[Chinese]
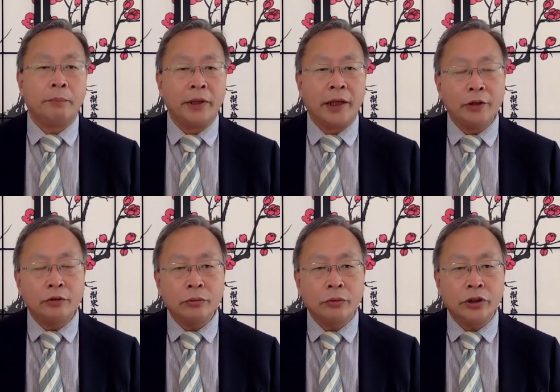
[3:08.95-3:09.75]
本来
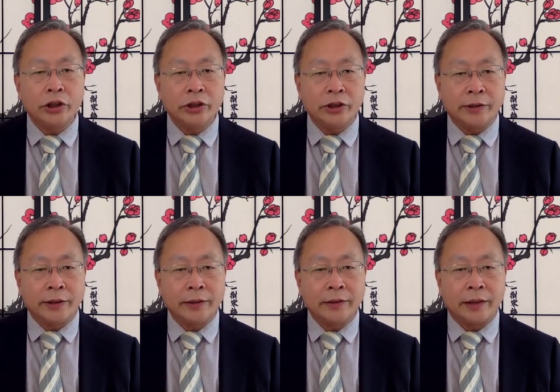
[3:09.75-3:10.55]
中国经济
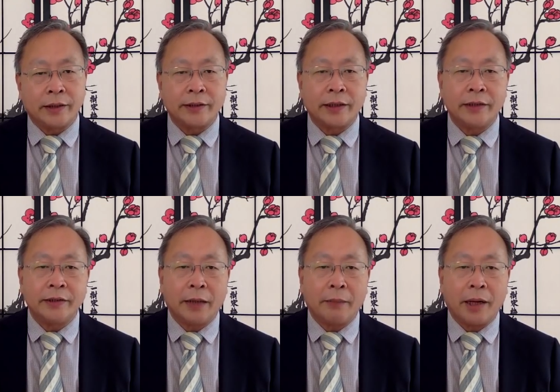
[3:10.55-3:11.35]
增长的三
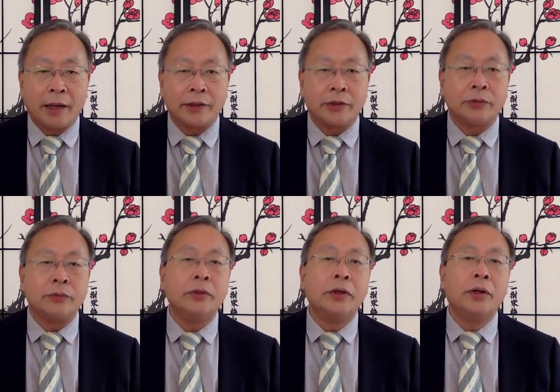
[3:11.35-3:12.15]
驾马车
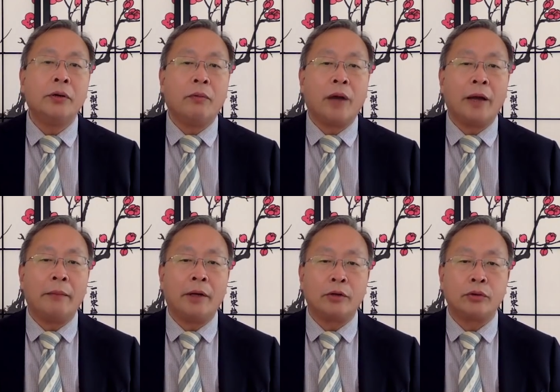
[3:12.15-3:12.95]
中，外
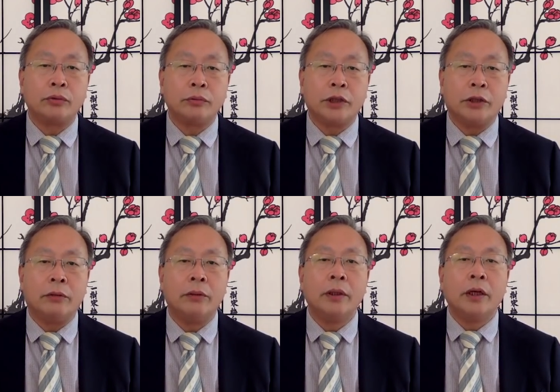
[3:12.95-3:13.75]
贸出口
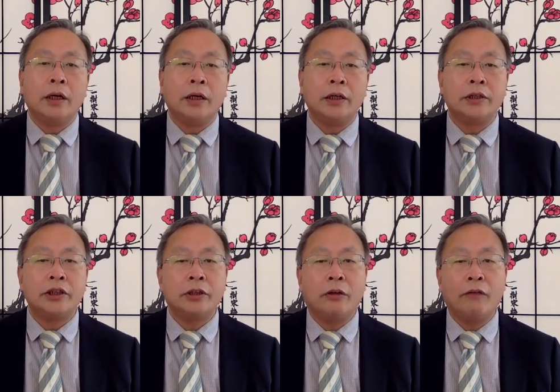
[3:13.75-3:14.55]
和
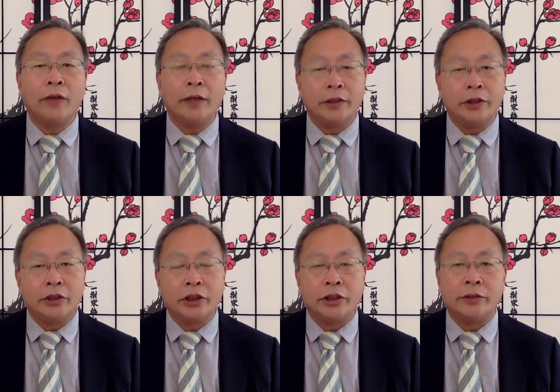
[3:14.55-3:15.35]
消费已
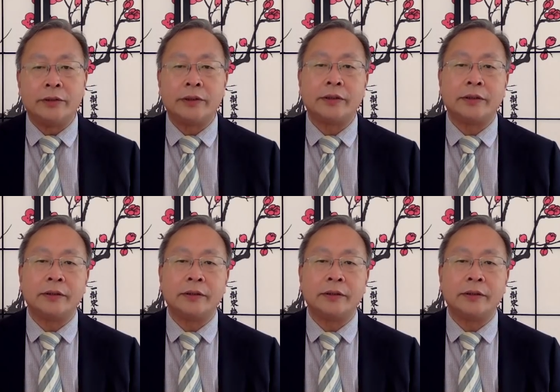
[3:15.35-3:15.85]
经停滞，